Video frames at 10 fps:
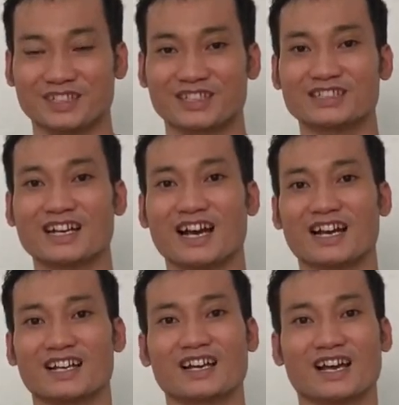thứ
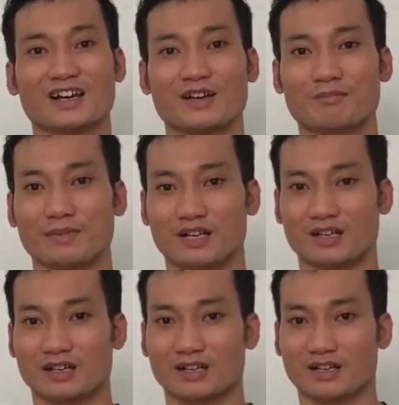hai đó là
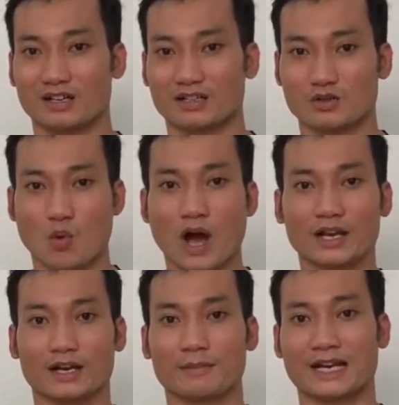mình squat
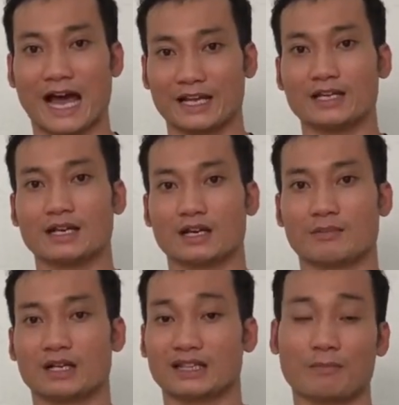hoặc là mình đẩy hoặc là
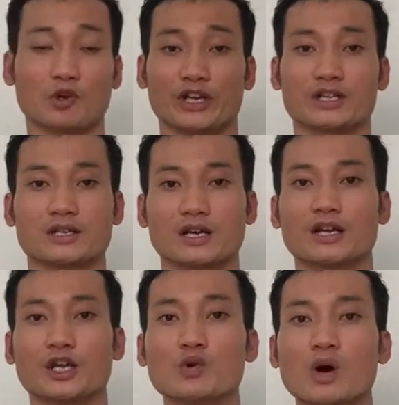mình tập luyện nó trở nên
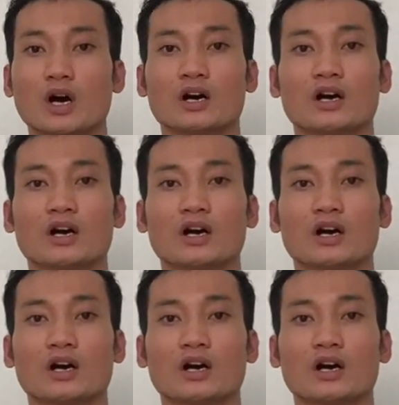yếu hơn